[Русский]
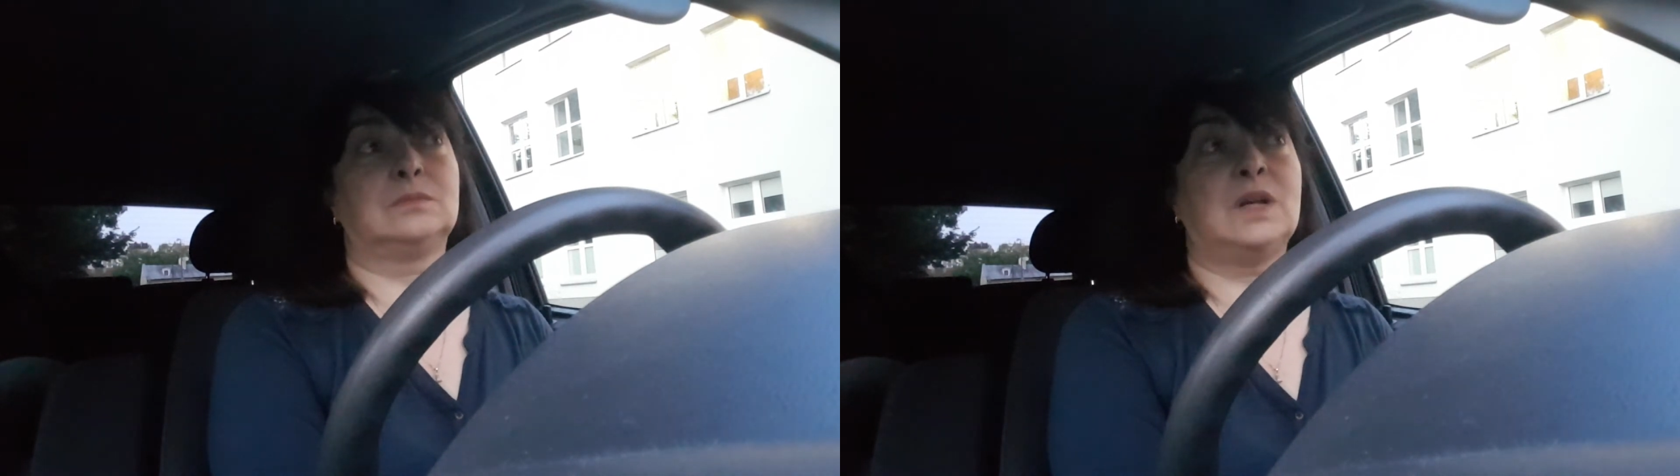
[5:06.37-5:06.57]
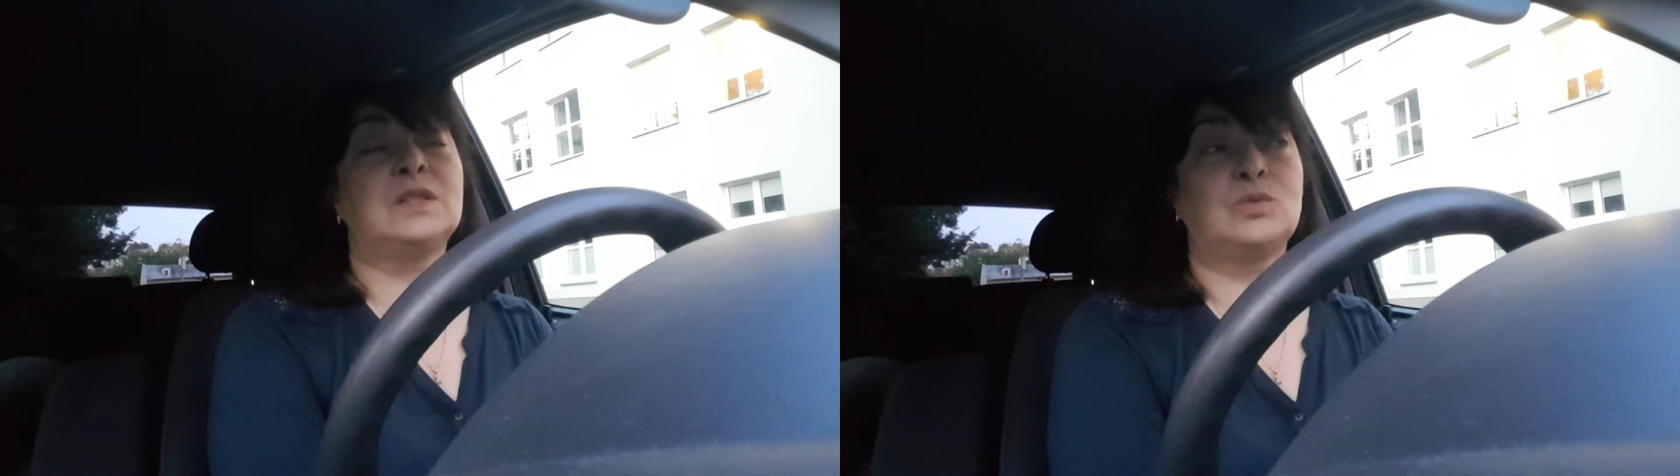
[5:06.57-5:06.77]

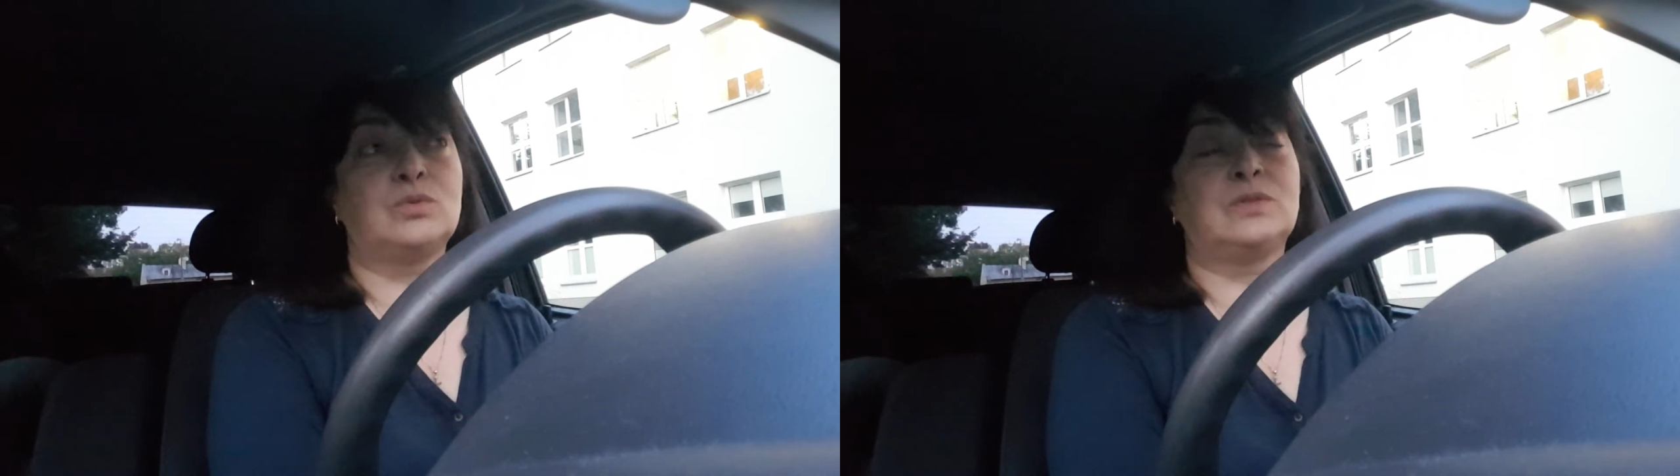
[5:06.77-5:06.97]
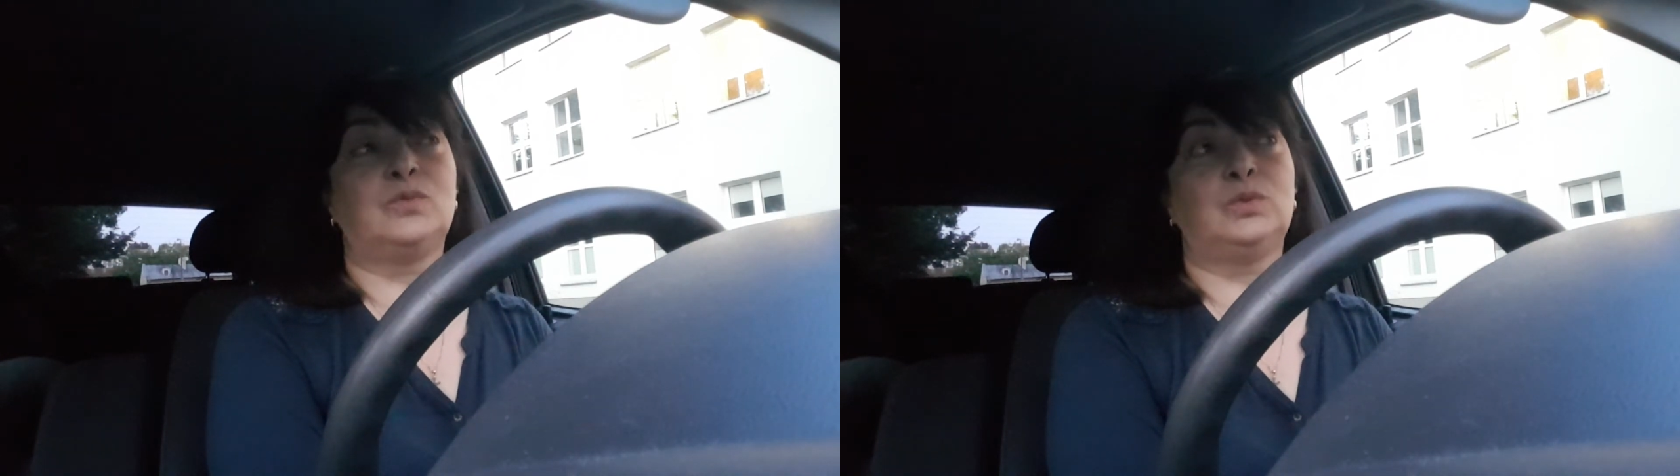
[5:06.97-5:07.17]

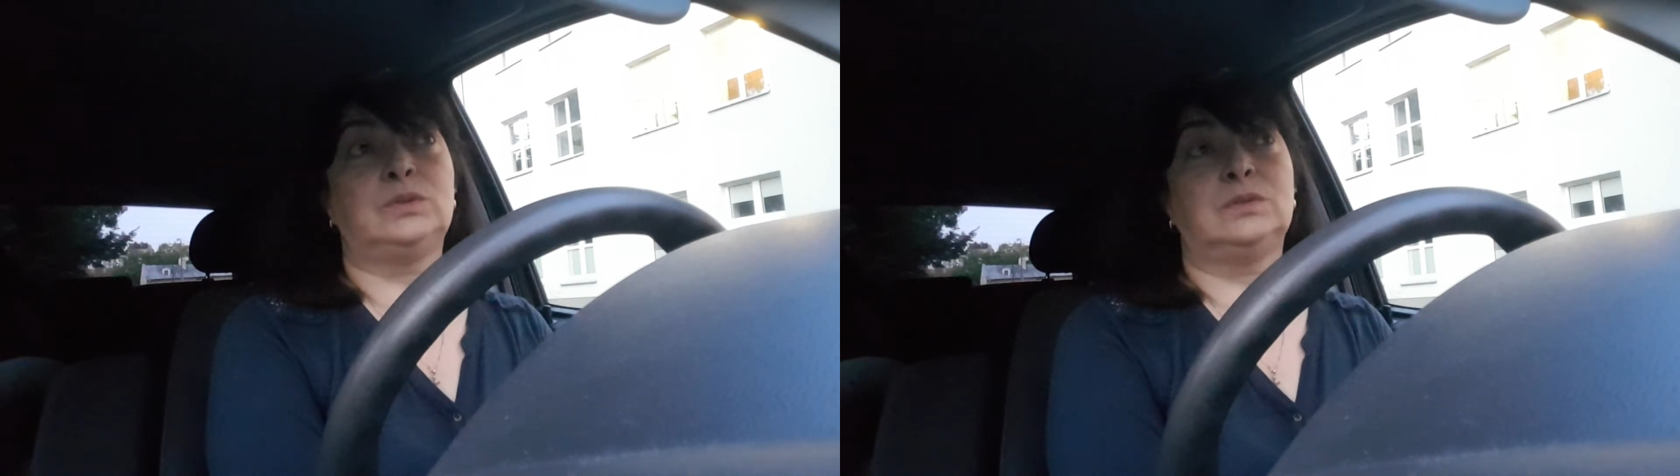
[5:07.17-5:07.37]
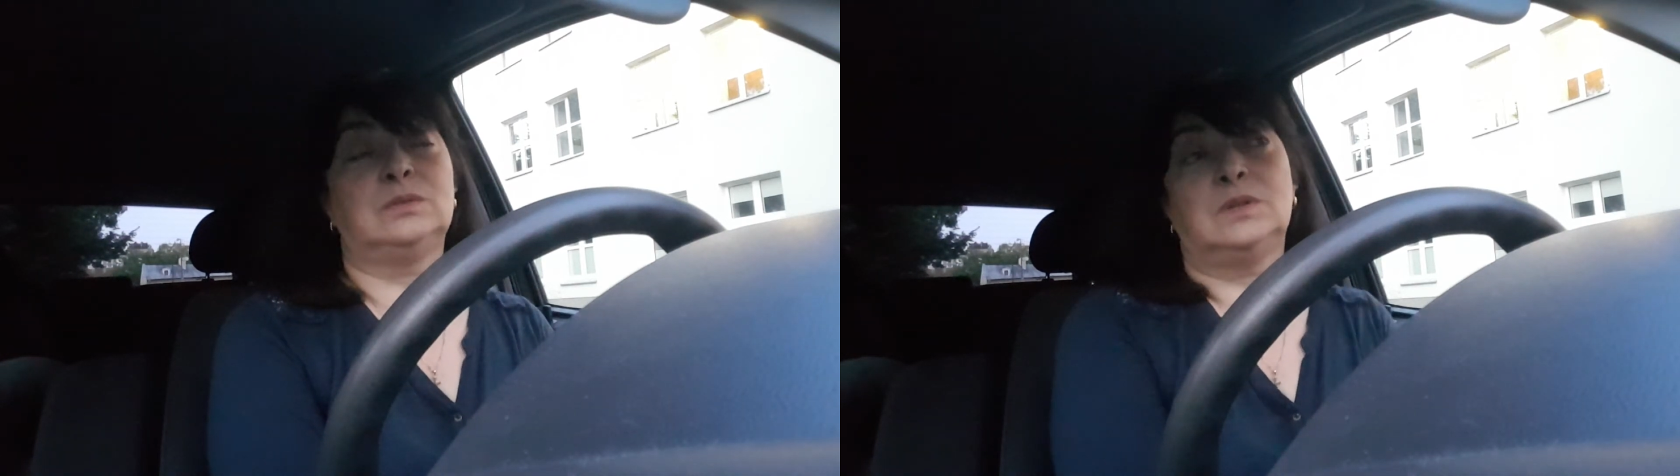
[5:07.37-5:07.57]
отсутствует
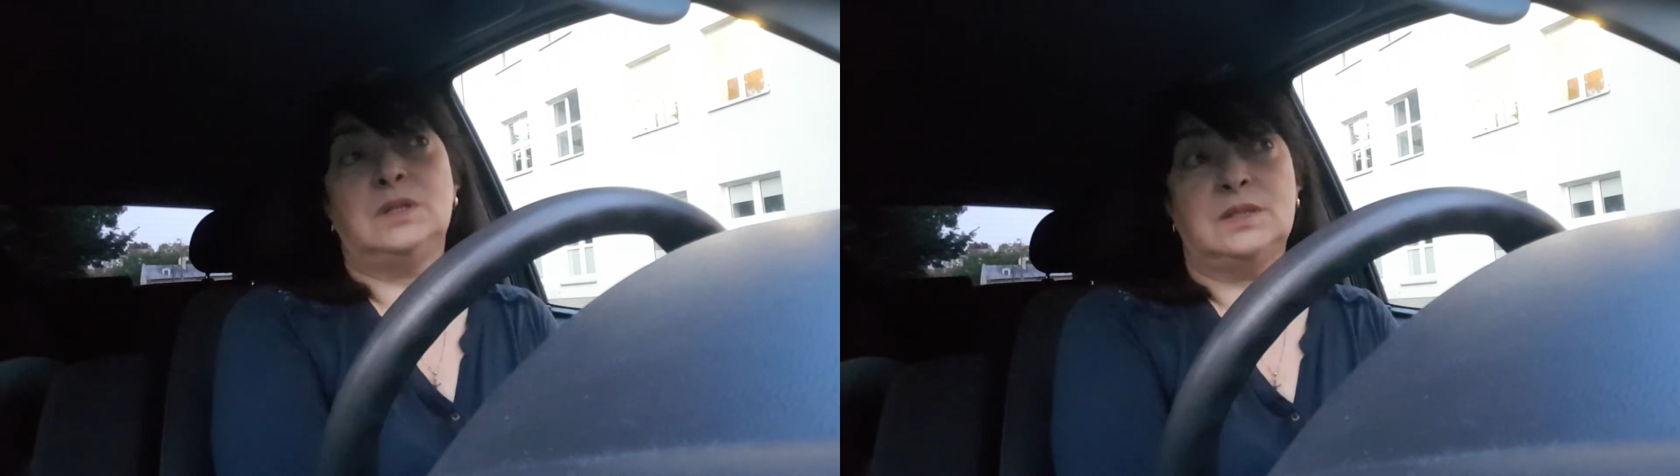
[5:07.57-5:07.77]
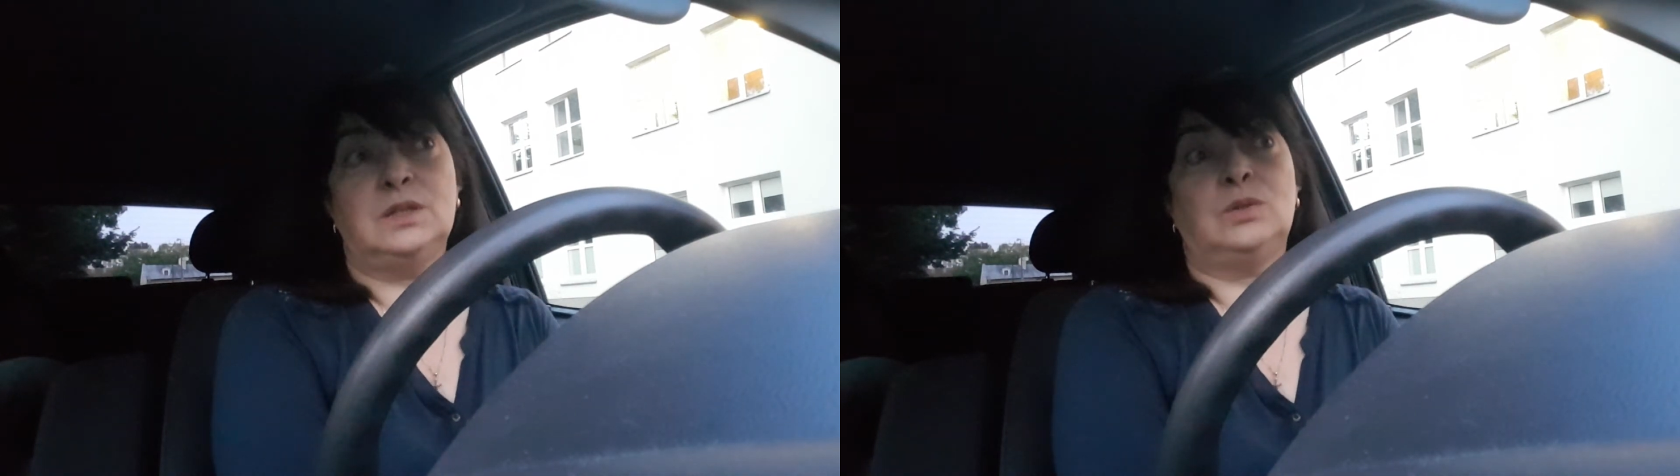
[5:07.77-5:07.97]

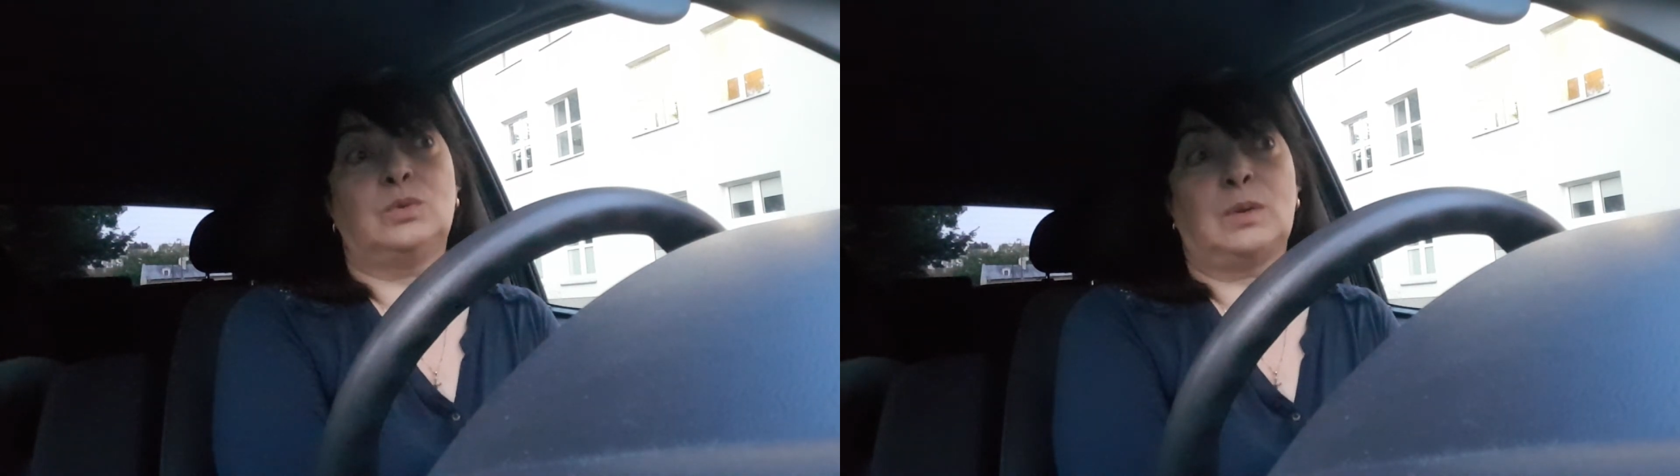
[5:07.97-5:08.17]
неделю